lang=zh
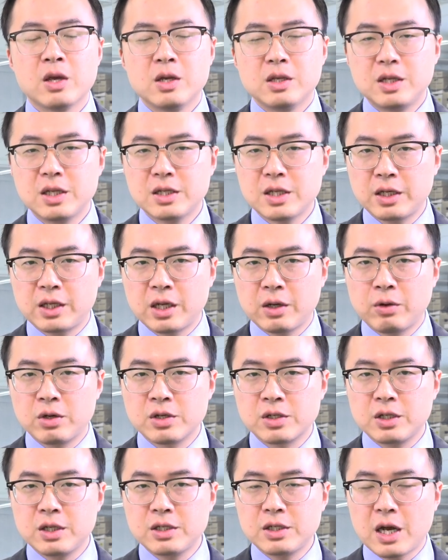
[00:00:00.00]
现在铁
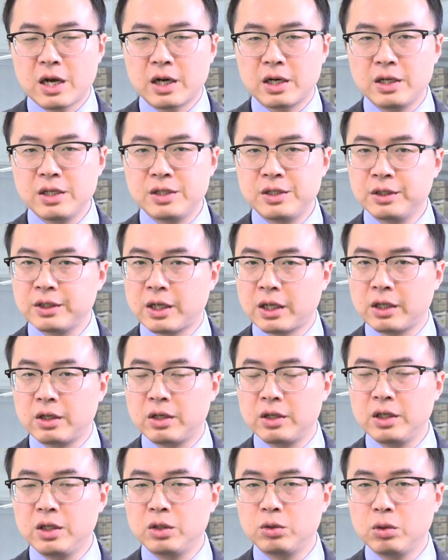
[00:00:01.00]
矿石的价格已经达到
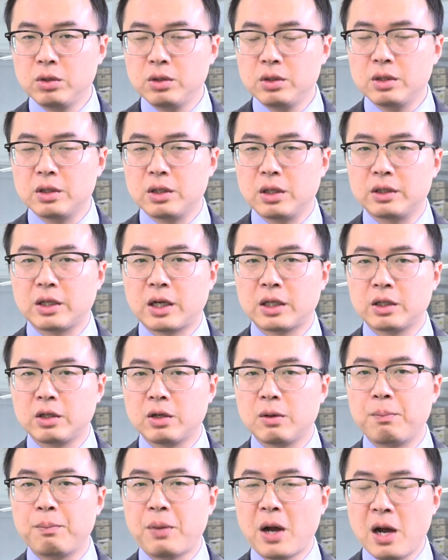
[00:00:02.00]
了一吨啊，达到
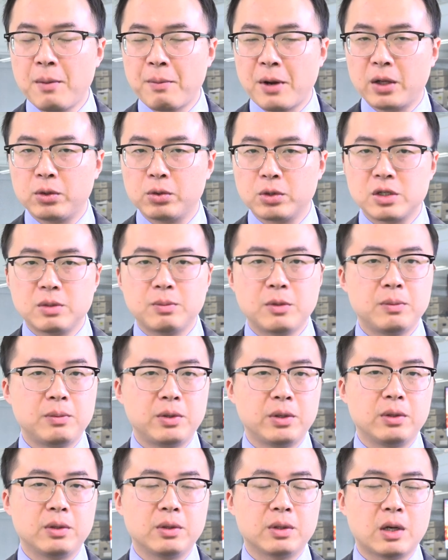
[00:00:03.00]
了八百多人民
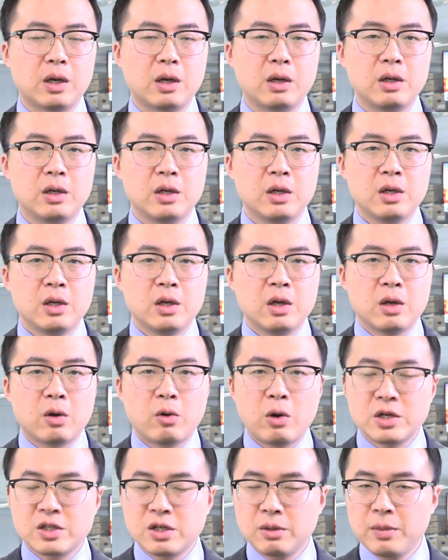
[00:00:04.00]
币啊，
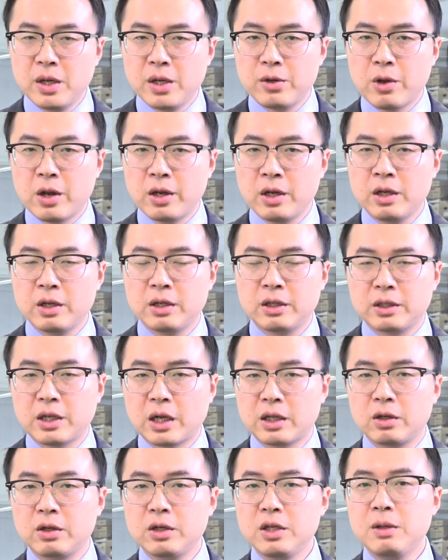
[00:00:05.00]
换成美元呢，
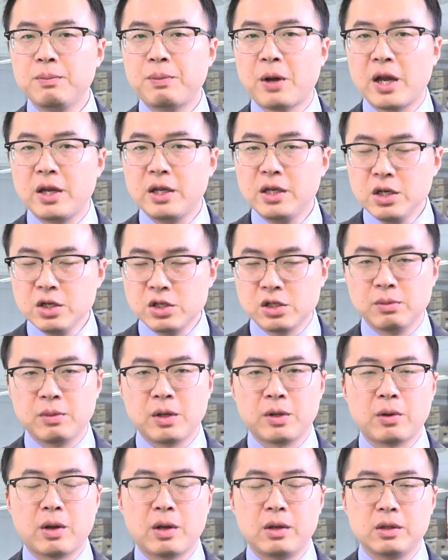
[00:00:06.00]
达到了一百一十
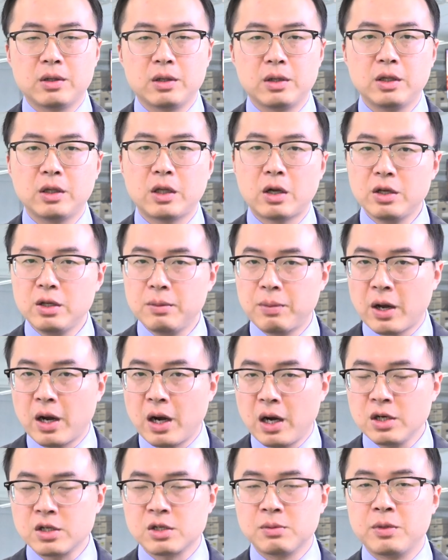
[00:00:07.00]
美元到一百
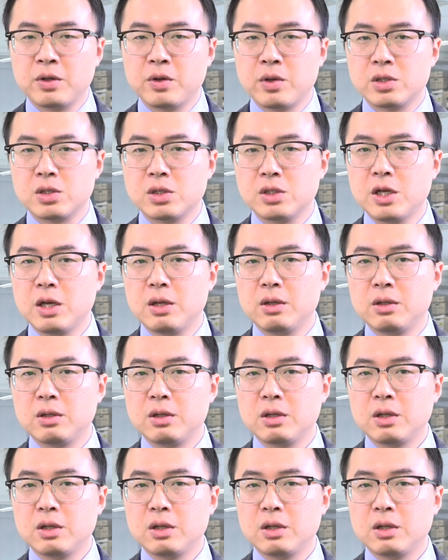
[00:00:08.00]
二十美元之间。